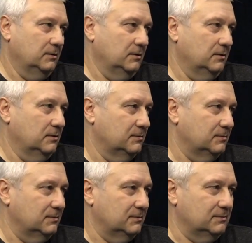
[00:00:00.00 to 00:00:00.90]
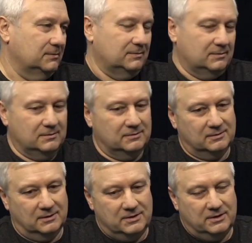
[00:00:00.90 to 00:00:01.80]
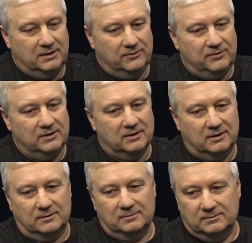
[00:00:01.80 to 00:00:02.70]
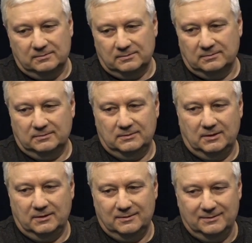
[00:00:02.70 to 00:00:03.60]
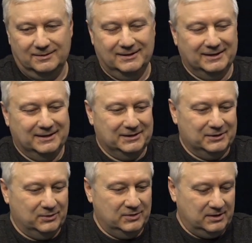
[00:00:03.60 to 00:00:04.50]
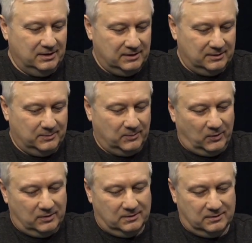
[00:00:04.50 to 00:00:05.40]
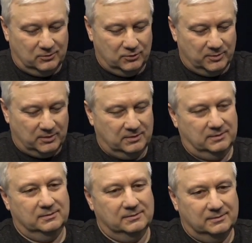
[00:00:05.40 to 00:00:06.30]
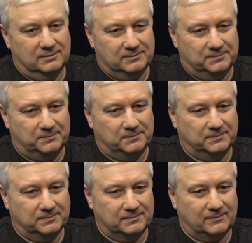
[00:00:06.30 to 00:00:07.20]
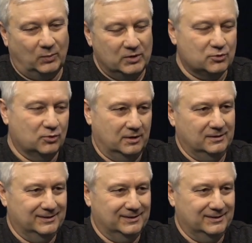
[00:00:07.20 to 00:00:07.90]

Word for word: Новый СТБ ICTV. ICTV, э, да. Там, зятя э, Кучмы. Пинчука. Пинчука, да.